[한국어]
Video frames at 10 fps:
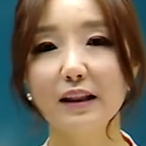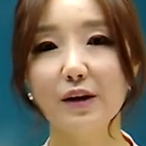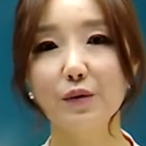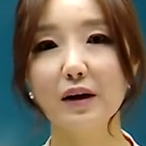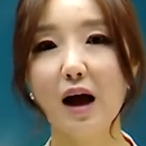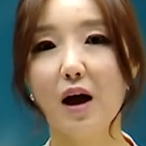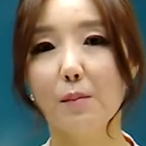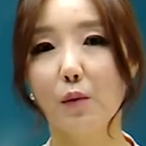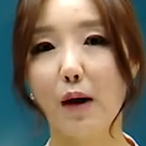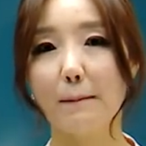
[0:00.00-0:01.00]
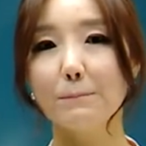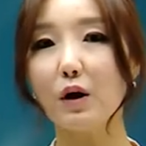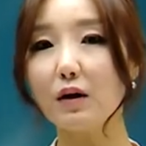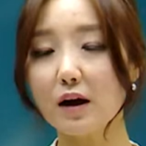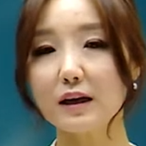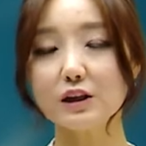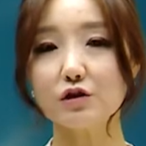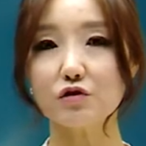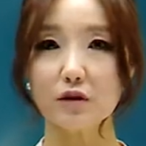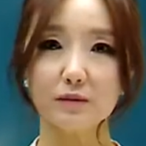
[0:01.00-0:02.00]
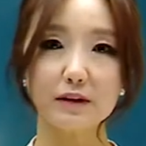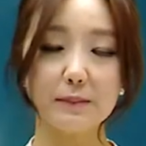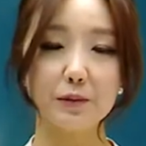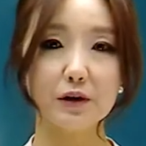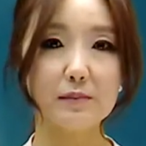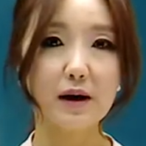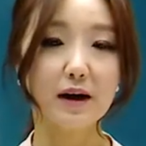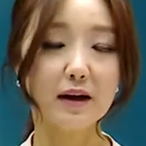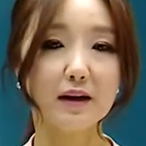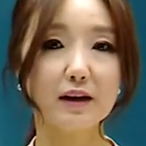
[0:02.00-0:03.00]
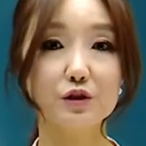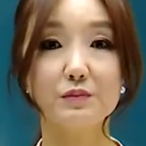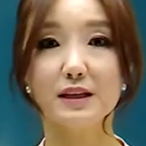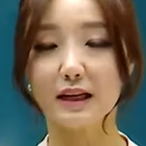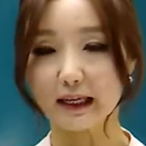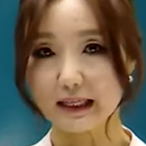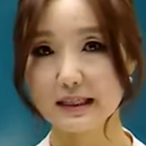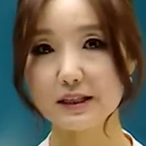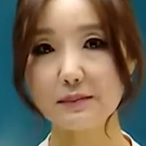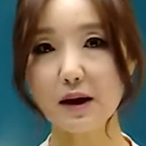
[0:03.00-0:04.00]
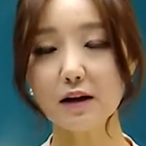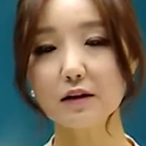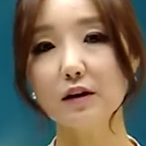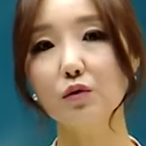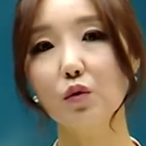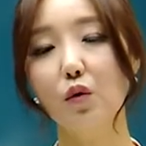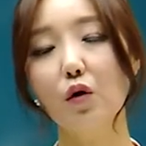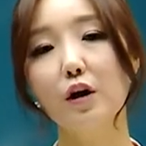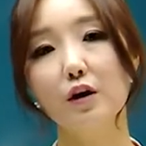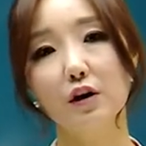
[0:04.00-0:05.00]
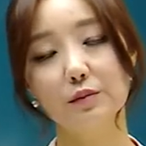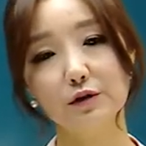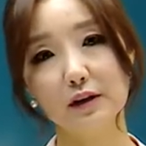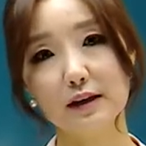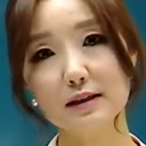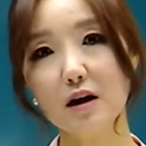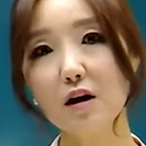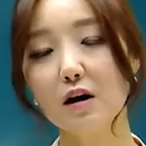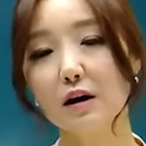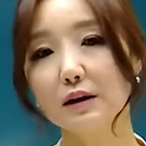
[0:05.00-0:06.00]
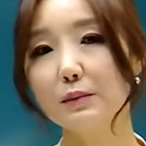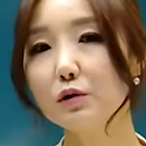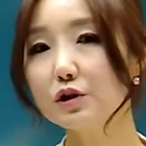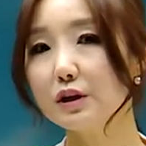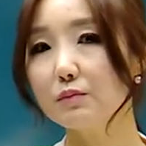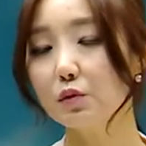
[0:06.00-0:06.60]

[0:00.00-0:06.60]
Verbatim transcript: 네, 우리가 뭐 완벽하게 실수 없는 답변을 말하기가 쉽지는 않겠지만 그래도 여러분들께서 기본적인